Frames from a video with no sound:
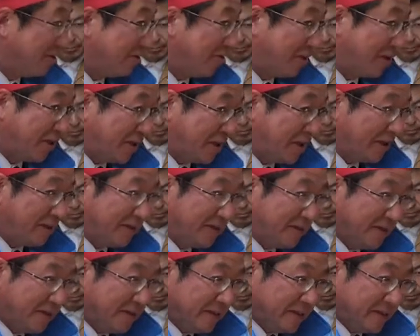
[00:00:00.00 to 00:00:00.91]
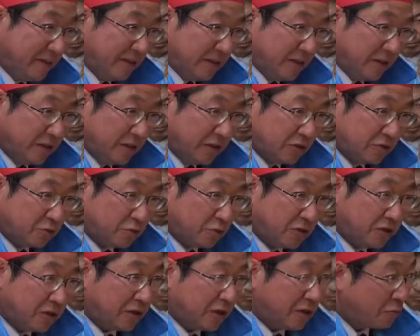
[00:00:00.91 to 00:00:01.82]
んていうのはね
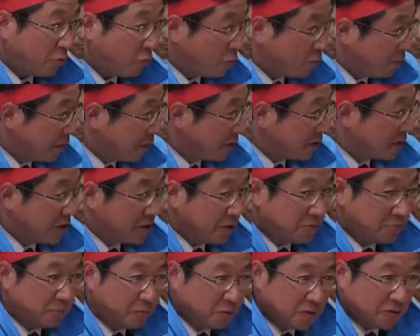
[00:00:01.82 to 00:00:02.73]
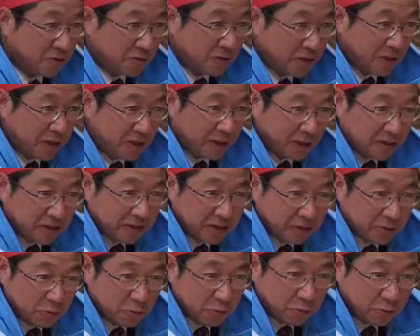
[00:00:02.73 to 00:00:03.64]
それがここまで来てるもんですから
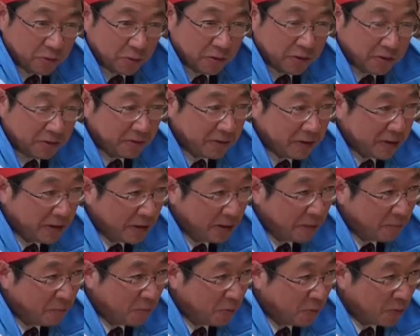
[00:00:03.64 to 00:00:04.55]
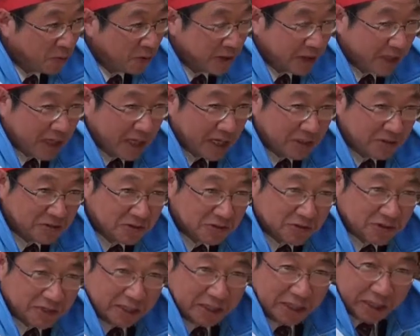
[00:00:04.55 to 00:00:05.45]
これはねもう勝
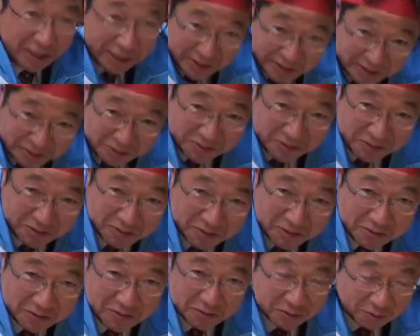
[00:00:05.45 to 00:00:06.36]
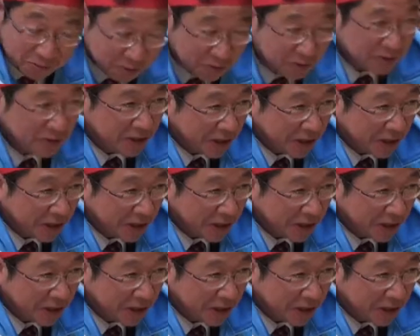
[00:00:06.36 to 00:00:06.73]
つしかない本当